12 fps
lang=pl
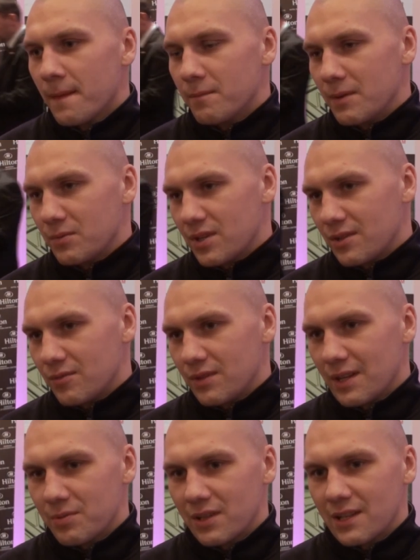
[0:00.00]
mam
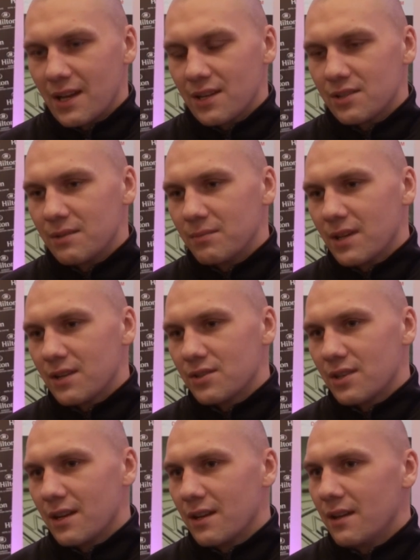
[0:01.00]
szacunek przed każdym,
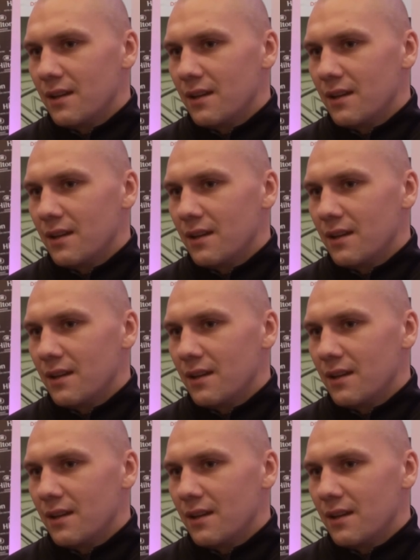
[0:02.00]
także